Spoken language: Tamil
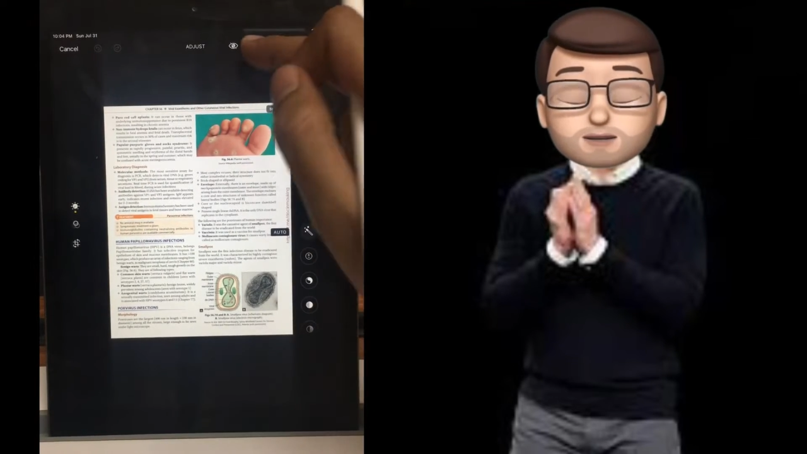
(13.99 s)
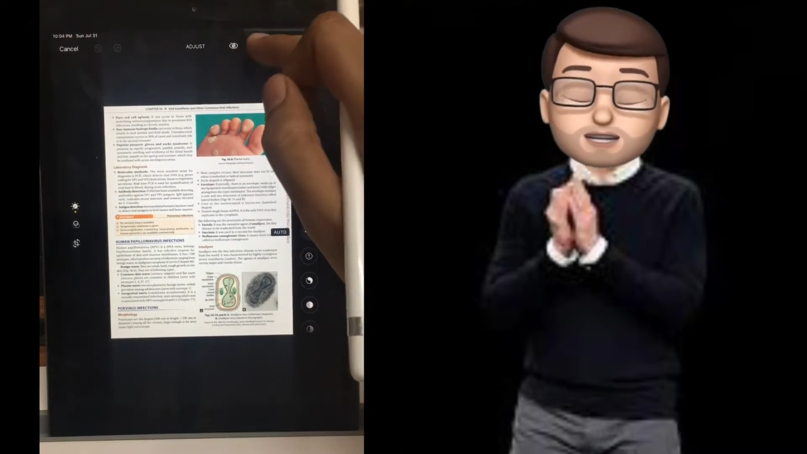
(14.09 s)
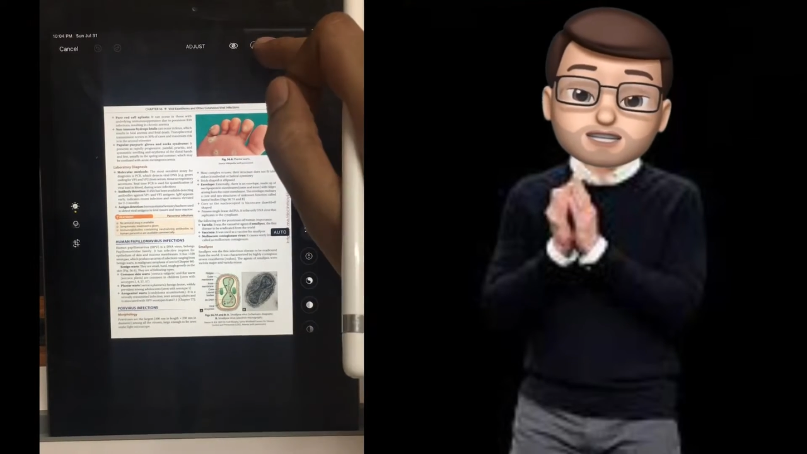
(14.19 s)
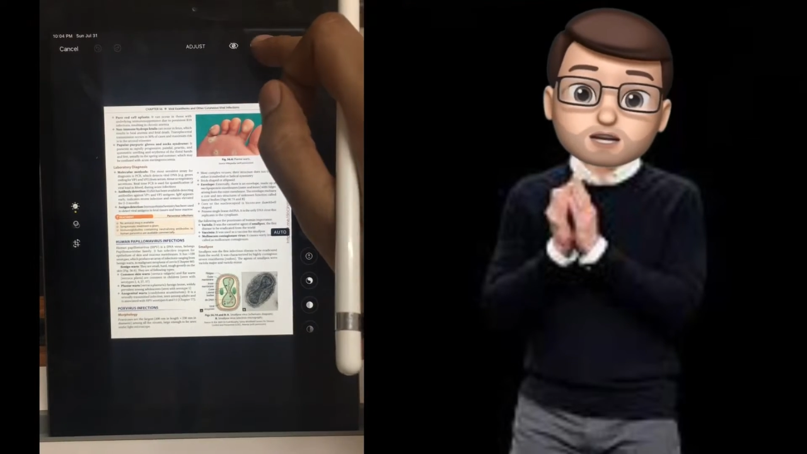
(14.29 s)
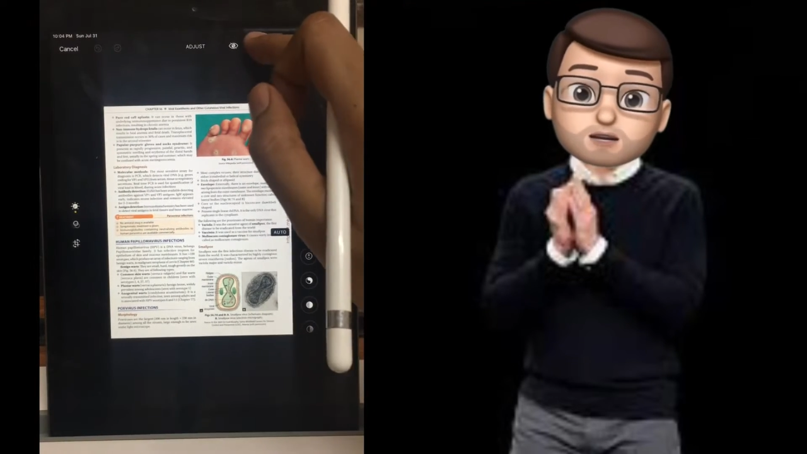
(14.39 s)

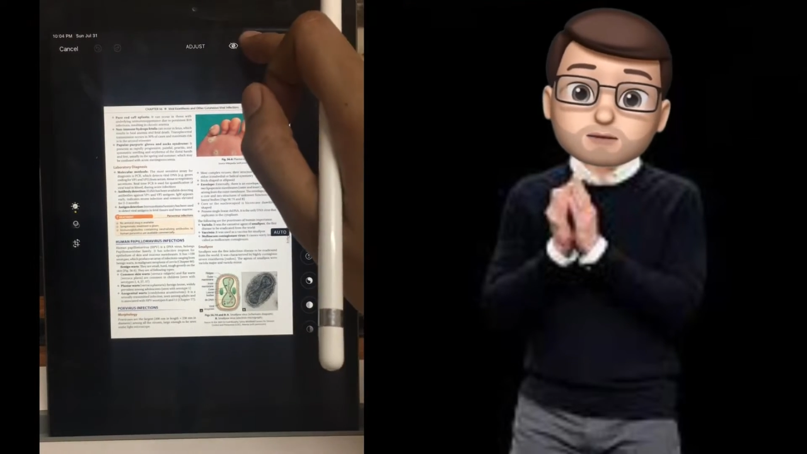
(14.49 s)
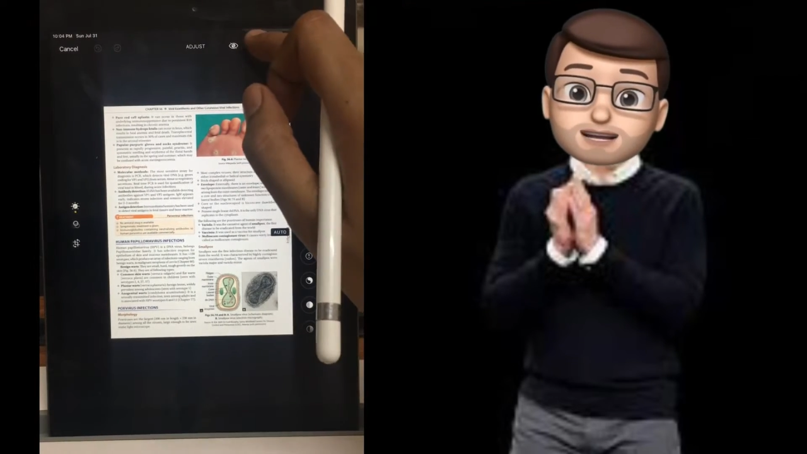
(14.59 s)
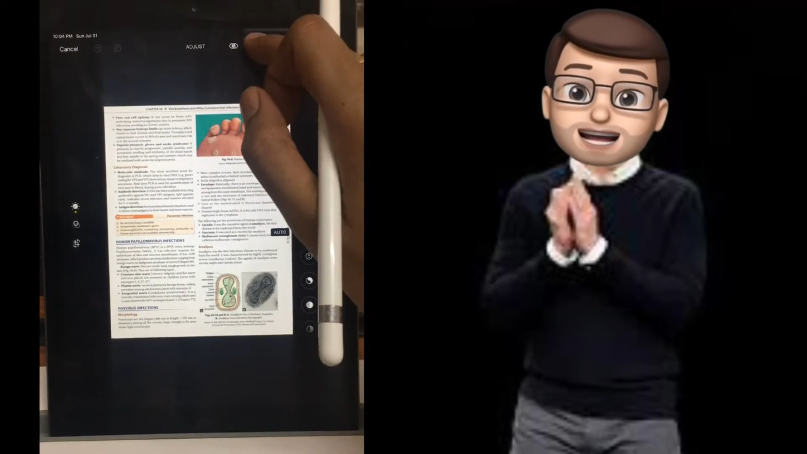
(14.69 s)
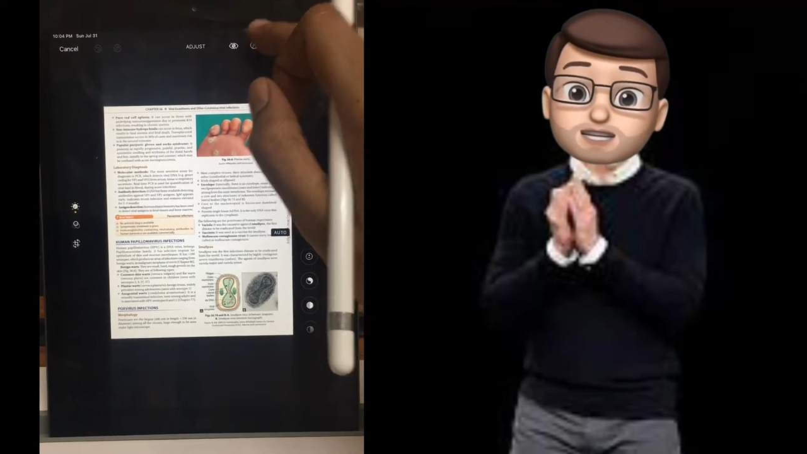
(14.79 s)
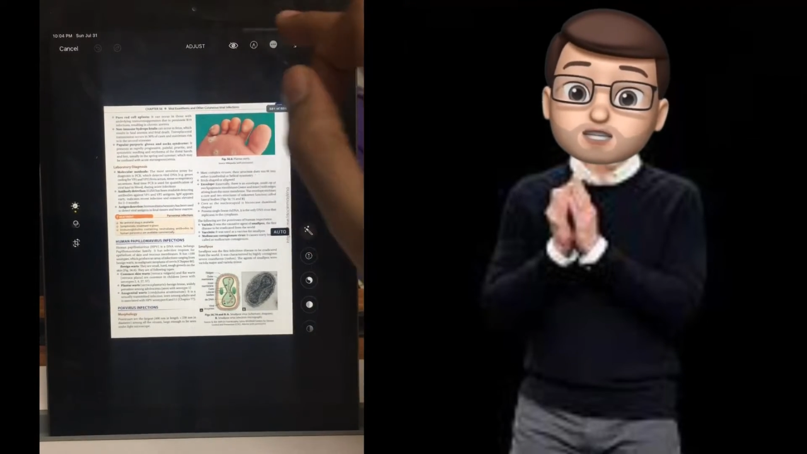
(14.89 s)
அதை வந்து
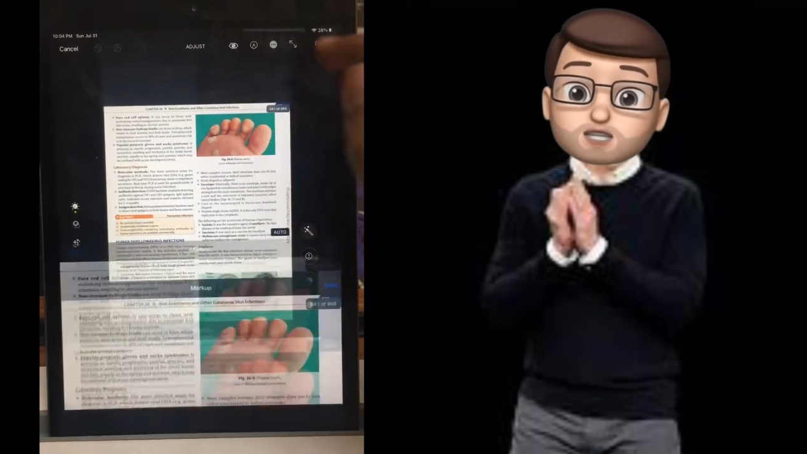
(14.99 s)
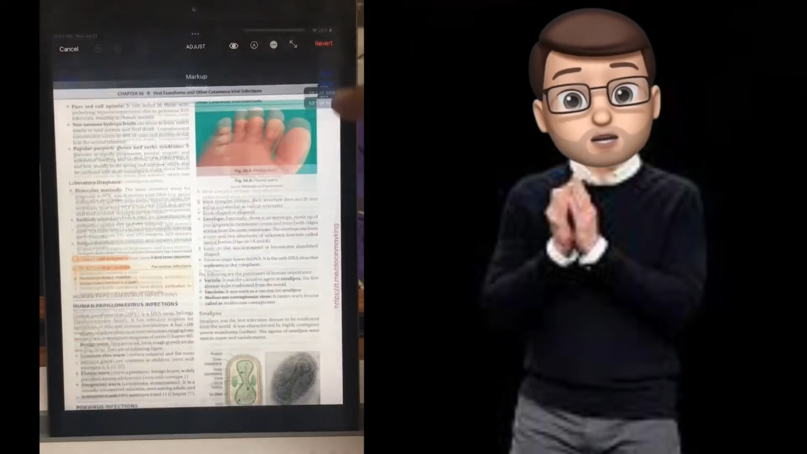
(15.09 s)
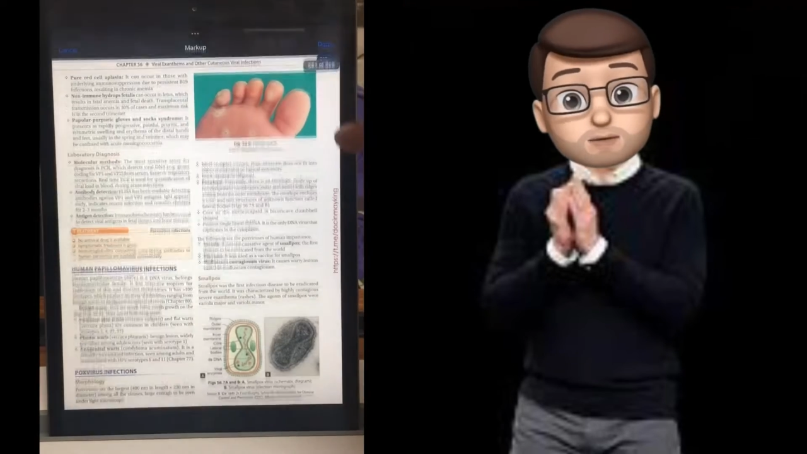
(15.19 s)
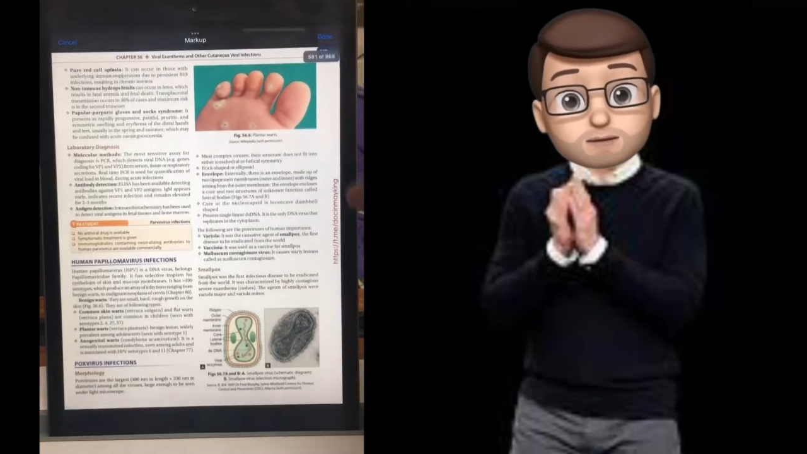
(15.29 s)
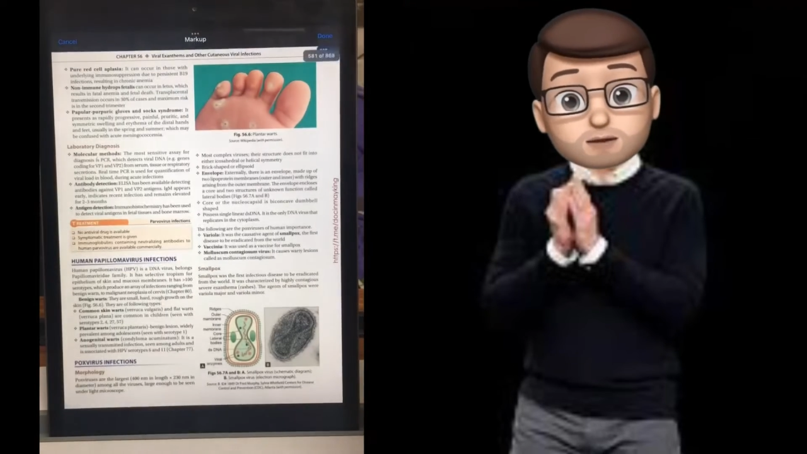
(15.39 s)
செலக்ட்
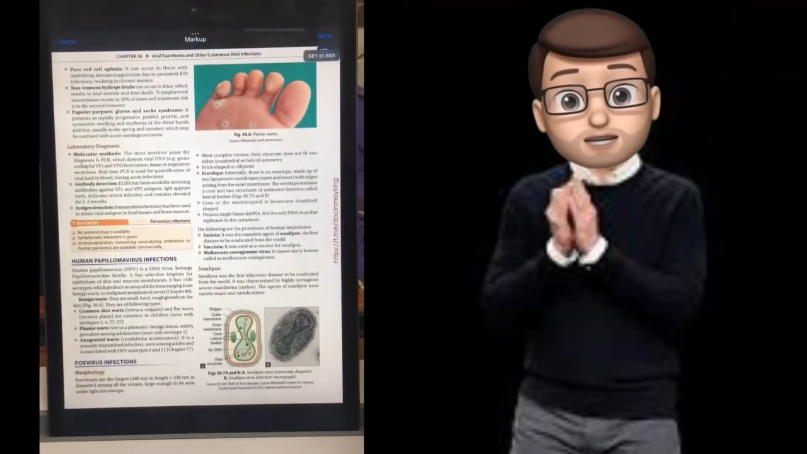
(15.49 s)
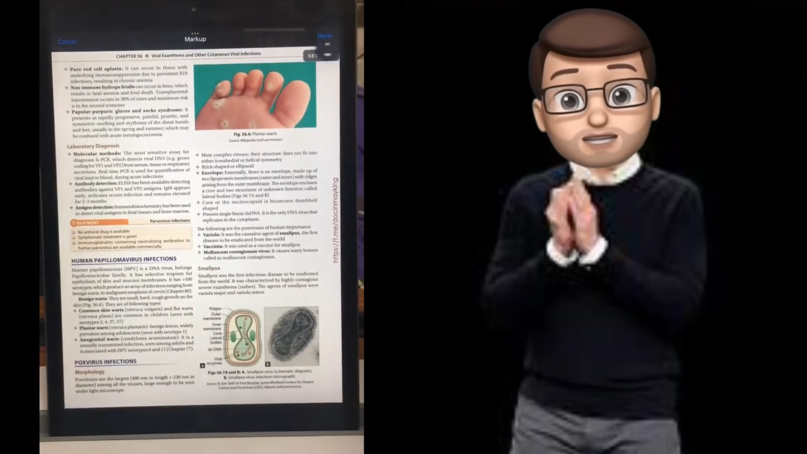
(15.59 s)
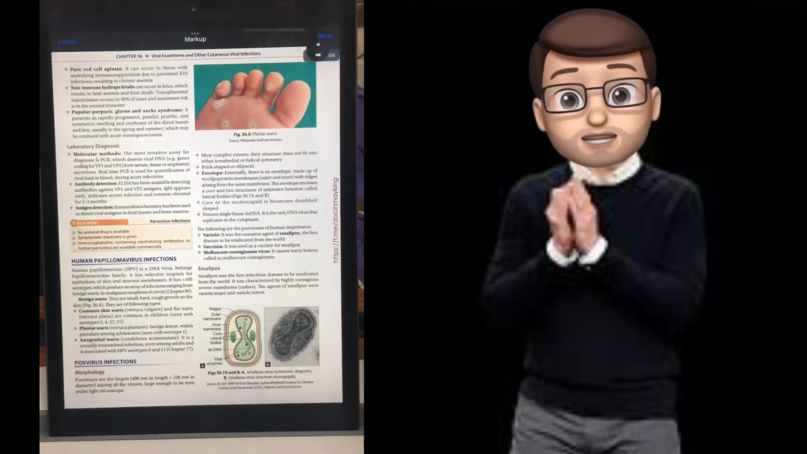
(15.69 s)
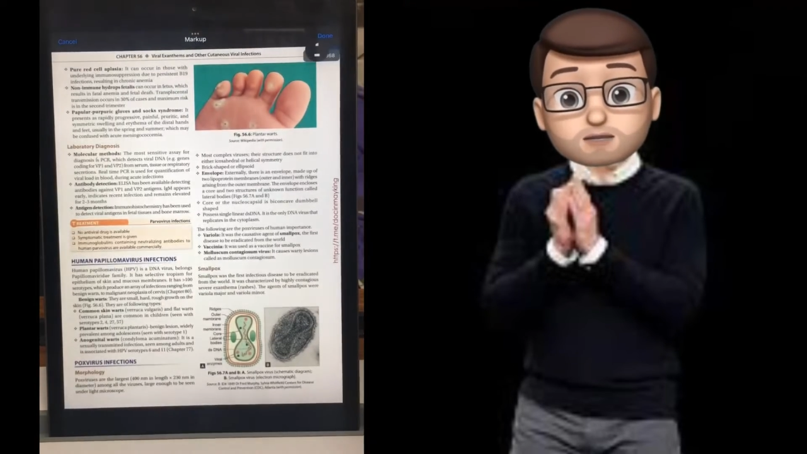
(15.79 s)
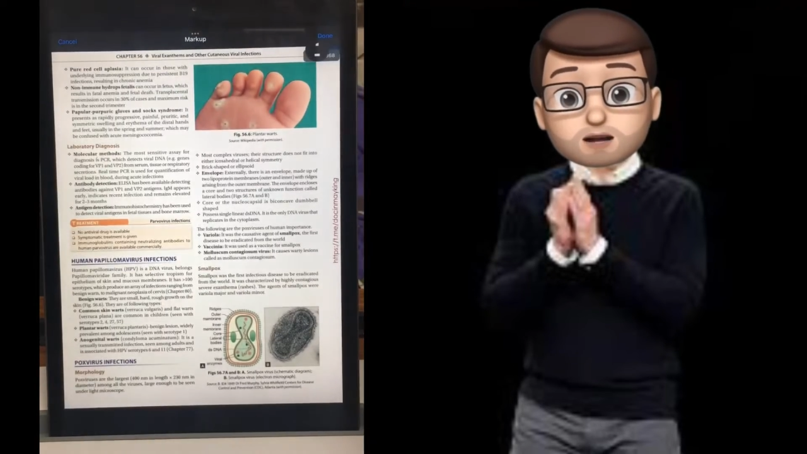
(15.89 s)
பண்ணுங்கள் அதை
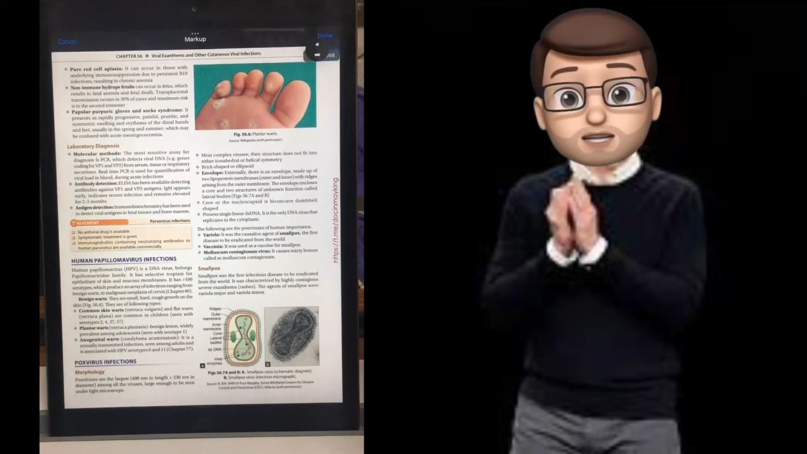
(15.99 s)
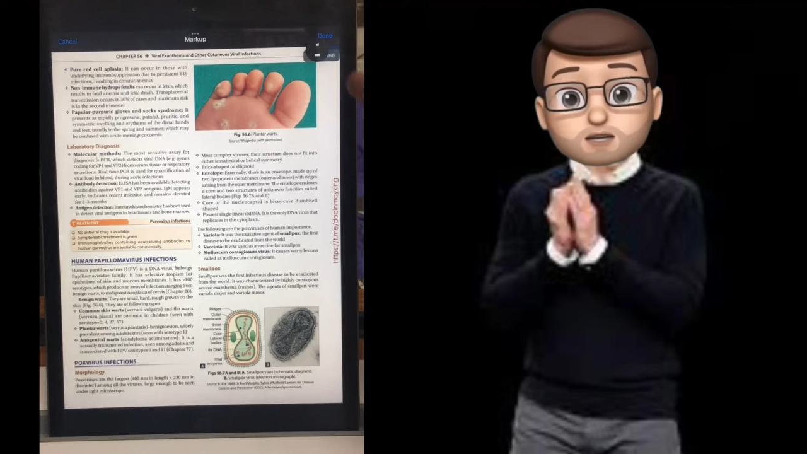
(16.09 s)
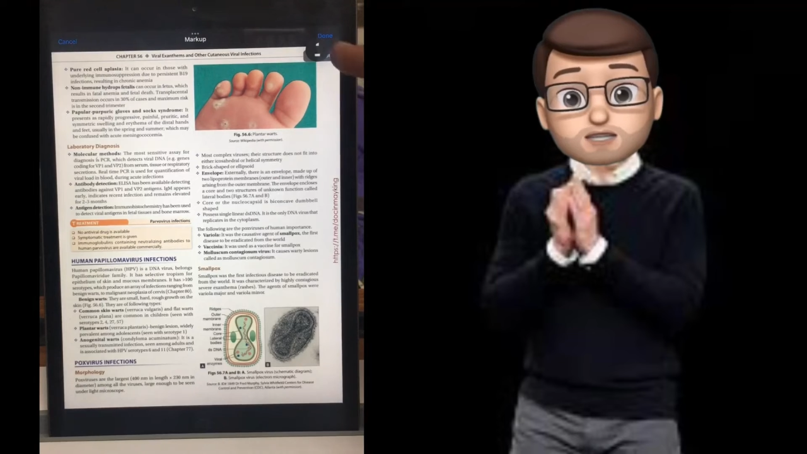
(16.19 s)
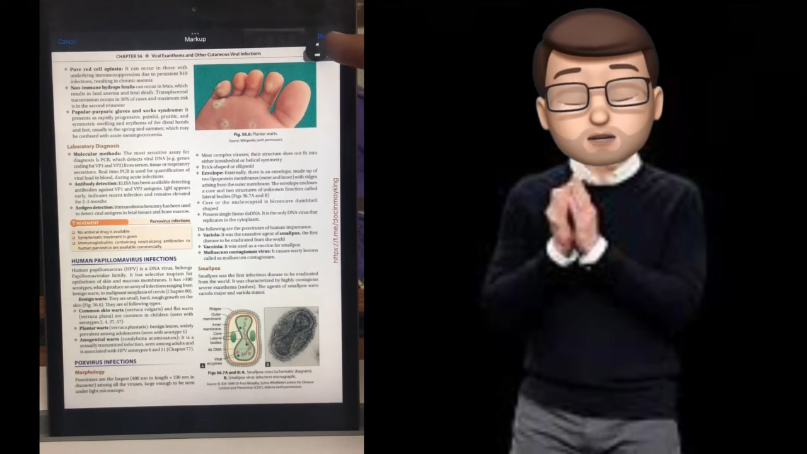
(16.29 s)
செலக்ட் பண்ணிங்கன்னா